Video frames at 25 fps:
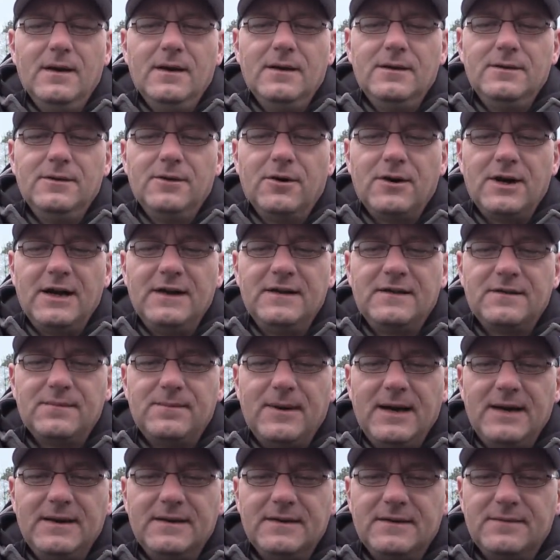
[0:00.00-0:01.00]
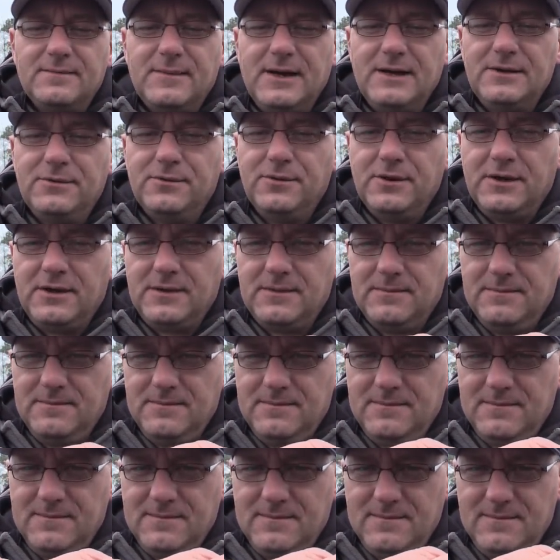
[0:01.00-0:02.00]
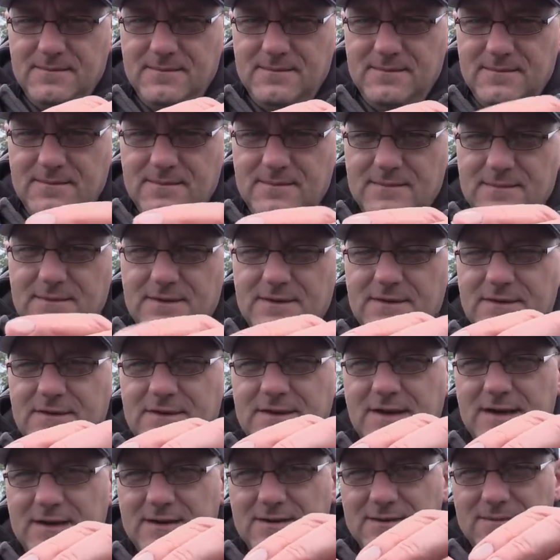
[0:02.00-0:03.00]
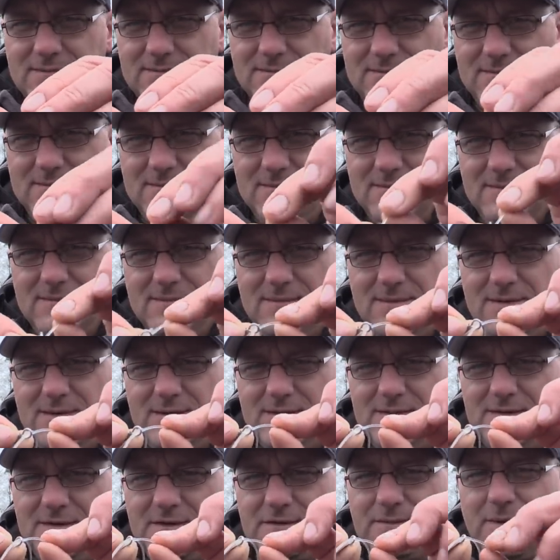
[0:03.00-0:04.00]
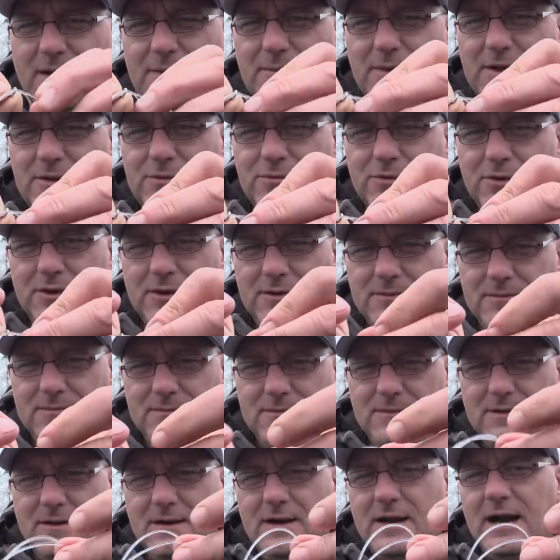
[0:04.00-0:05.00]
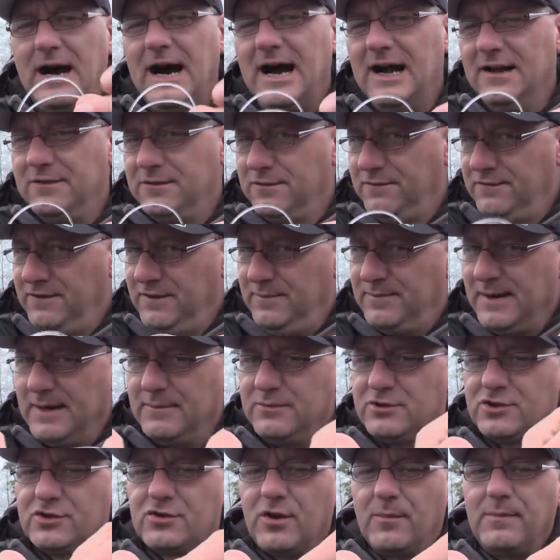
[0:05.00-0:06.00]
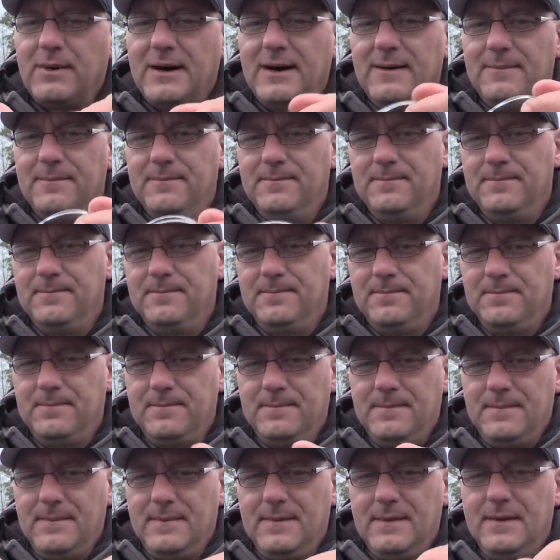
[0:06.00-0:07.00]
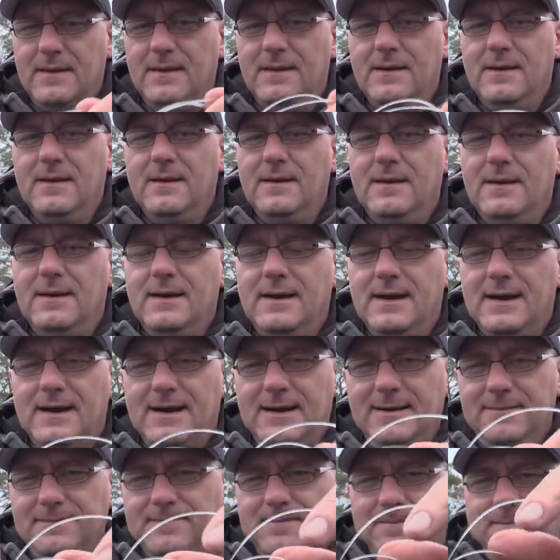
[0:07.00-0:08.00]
Noch ein zweites Mal durch. Zack. Zweimal durch. Also wie beim Stopper. Ja.